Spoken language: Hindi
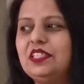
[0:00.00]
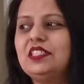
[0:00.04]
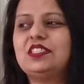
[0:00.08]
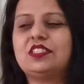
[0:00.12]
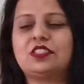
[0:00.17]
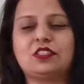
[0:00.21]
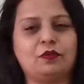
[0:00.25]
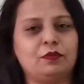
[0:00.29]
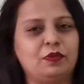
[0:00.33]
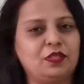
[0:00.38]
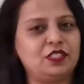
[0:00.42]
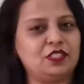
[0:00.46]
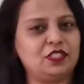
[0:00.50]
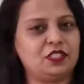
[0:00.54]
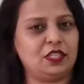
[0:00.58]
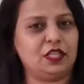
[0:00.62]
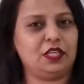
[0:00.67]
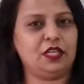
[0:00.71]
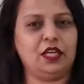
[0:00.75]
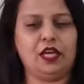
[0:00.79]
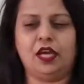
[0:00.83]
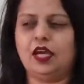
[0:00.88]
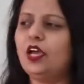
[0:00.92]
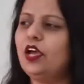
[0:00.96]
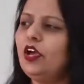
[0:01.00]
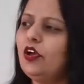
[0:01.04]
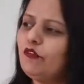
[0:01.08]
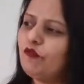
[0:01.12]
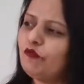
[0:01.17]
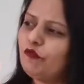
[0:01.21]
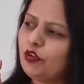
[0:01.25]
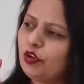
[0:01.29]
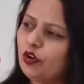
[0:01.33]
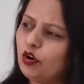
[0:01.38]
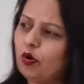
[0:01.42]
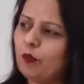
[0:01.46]
डिस्टर्बेंस नहीं है
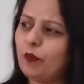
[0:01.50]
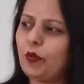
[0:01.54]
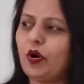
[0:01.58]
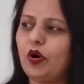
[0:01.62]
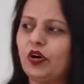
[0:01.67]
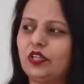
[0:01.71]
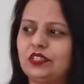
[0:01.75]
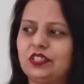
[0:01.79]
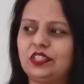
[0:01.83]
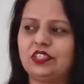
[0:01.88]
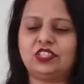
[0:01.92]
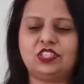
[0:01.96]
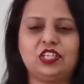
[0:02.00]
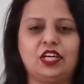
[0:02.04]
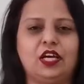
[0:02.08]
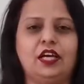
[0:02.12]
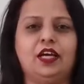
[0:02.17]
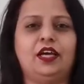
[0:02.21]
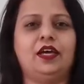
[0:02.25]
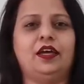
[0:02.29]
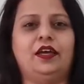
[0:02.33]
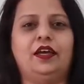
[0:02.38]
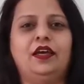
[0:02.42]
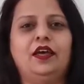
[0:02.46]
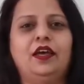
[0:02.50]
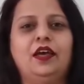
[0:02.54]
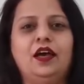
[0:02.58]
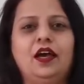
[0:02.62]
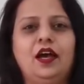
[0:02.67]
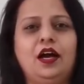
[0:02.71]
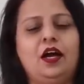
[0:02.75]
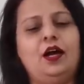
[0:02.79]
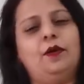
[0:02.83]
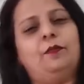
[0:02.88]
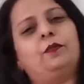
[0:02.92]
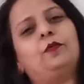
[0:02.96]
व्यू बहुत अच्छा है
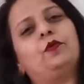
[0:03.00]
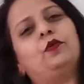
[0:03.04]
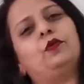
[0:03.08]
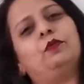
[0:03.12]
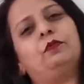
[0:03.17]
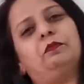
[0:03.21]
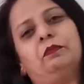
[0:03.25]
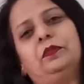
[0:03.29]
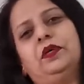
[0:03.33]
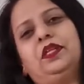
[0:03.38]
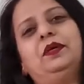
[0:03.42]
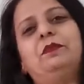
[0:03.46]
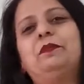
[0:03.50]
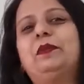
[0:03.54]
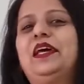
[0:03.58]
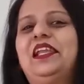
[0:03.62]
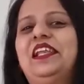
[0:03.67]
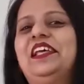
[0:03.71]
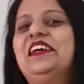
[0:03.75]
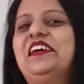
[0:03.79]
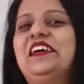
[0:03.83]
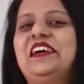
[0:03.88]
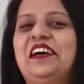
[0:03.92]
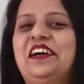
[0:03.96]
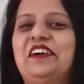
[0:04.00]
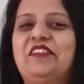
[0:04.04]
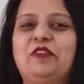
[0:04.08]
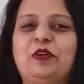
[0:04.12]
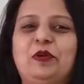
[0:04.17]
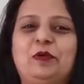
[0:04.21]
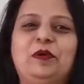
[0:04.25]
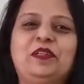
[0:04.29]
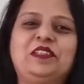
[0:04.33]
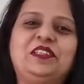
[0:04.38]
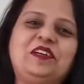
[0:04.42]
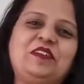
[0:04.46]
आपको मैंने पहले ही कहा
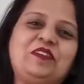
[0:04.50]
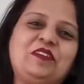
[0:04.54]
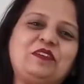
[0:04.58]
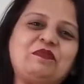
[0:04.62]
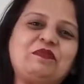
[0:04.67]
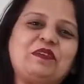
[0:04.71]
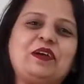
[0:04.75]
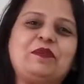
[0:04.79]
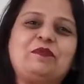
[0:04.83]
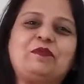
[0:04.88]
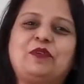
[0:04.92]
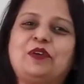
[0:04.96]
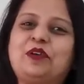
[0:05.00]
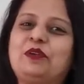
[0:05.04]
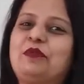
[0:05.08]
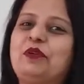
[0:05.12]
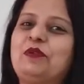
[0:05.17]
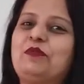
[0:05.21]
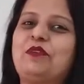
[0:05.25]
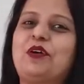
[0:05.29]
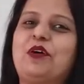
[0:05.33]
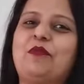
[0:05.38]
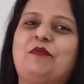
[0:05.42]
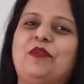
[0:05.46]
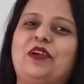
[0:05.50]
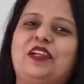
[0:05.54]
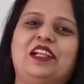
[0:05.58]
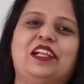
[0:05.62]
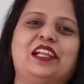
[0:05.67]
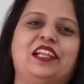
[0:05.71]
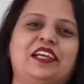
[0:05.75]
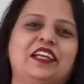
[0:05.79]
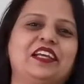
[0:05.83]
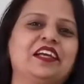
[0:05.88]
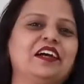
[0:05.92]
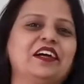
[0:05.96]
गोलबंदर रोड पे आप कोई भी प्रॉपर्टी
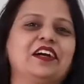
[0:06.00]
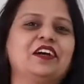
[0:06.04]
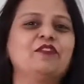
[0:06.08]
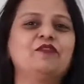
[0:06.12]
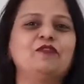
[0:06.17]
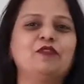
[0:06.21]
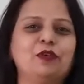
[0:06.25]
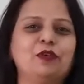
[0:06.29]
लेंगे अगर